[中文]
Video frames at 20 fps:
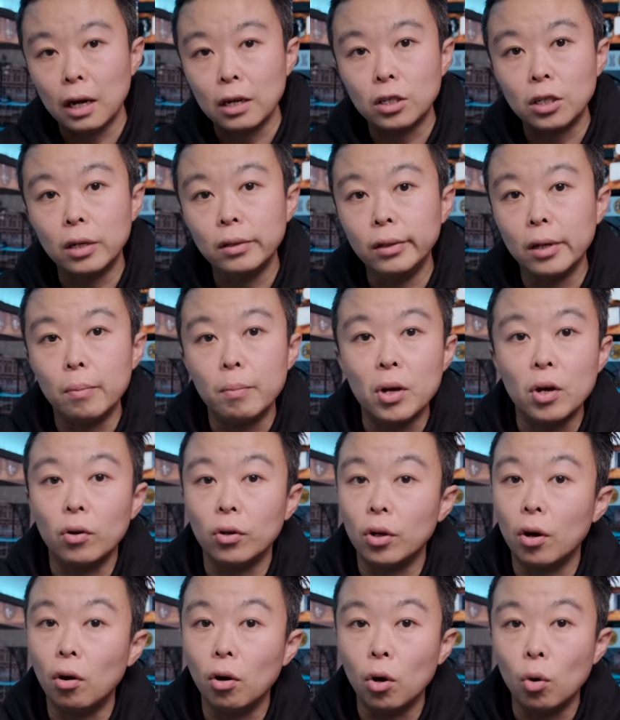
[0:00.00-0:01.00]
它真的没有
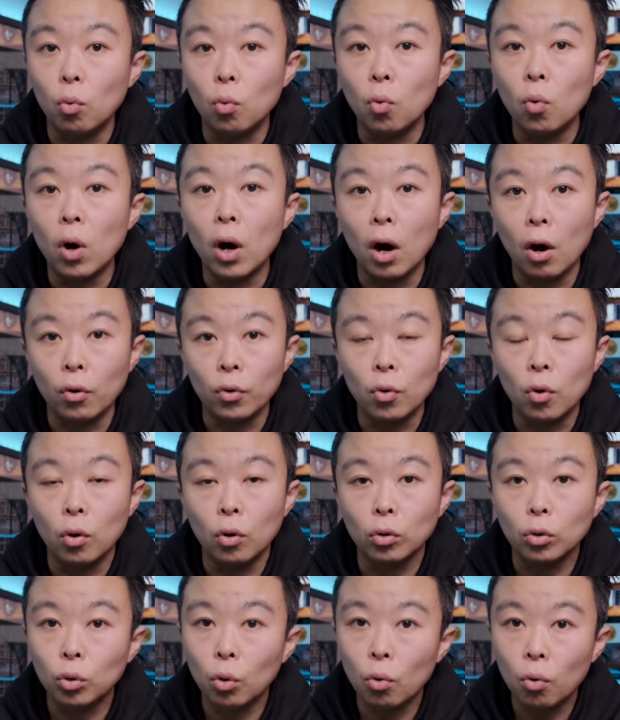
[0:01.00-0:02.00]
1655好用，
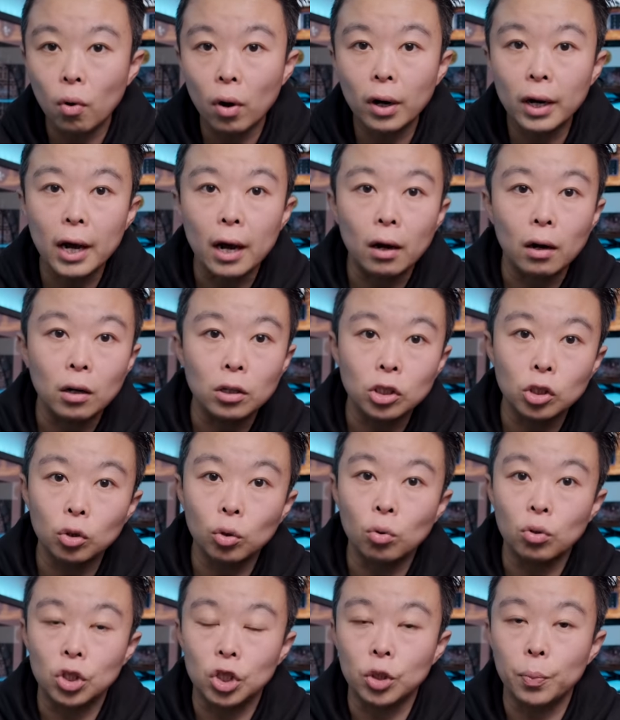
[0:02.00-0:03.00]
通光量和自
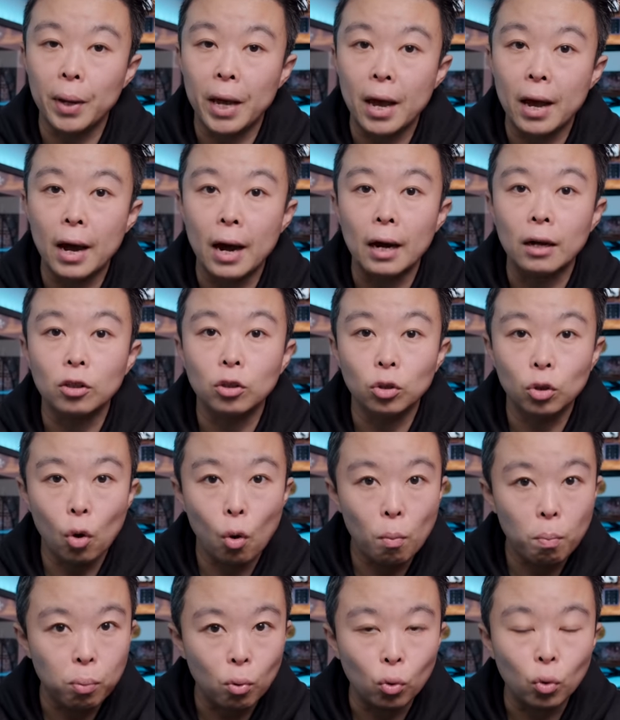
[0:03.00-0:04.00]
动识别啊
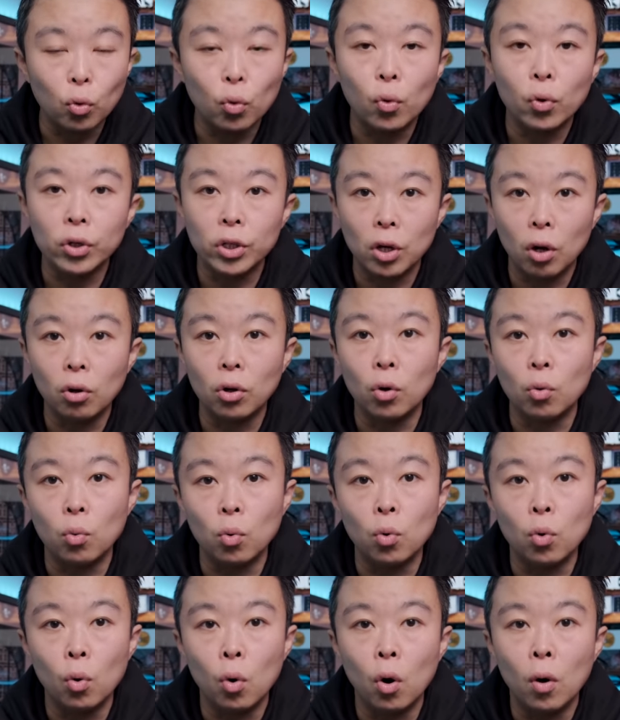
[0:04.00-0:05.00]
都不如
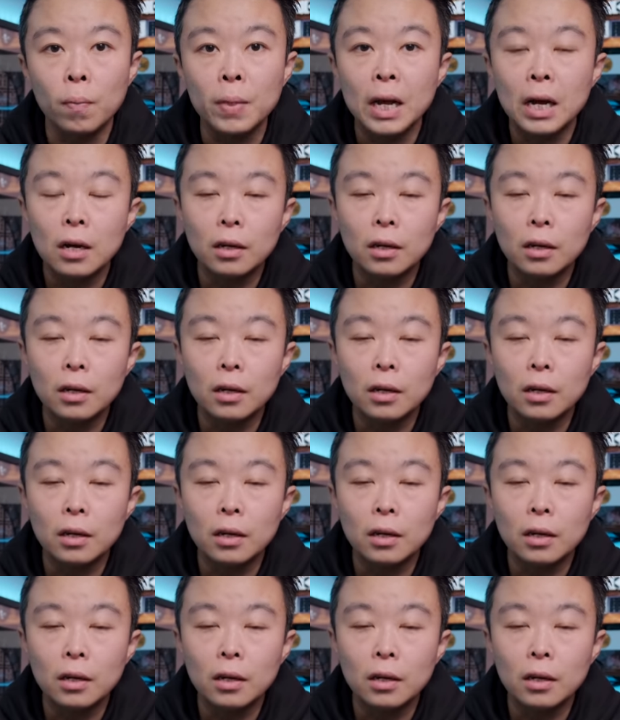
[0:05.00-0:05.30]
1655。